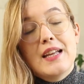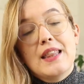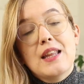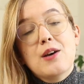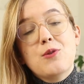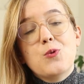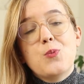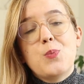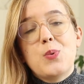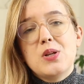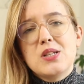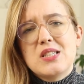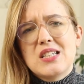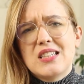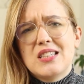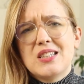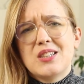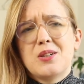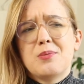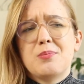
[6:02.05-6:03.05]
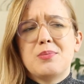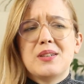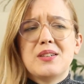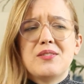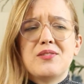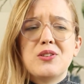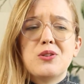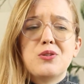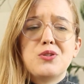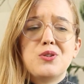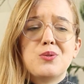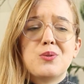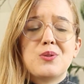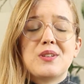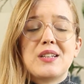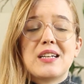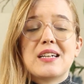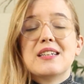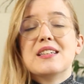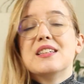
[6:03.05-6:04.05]
Nału poleca się, żeby wynosił
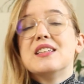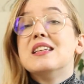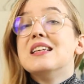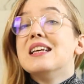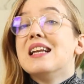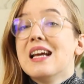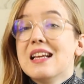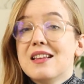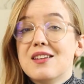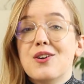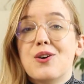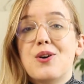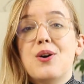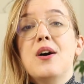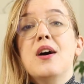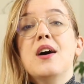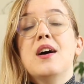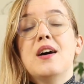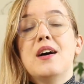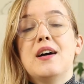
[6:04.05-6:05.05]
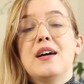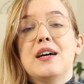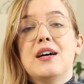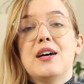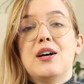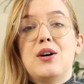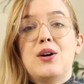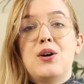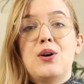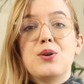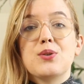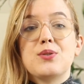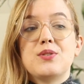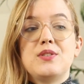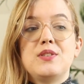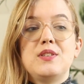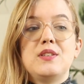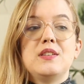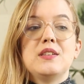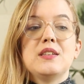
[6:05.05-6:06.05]
on tak średnio e,
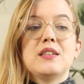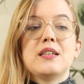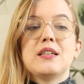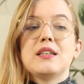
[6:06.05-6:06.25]
od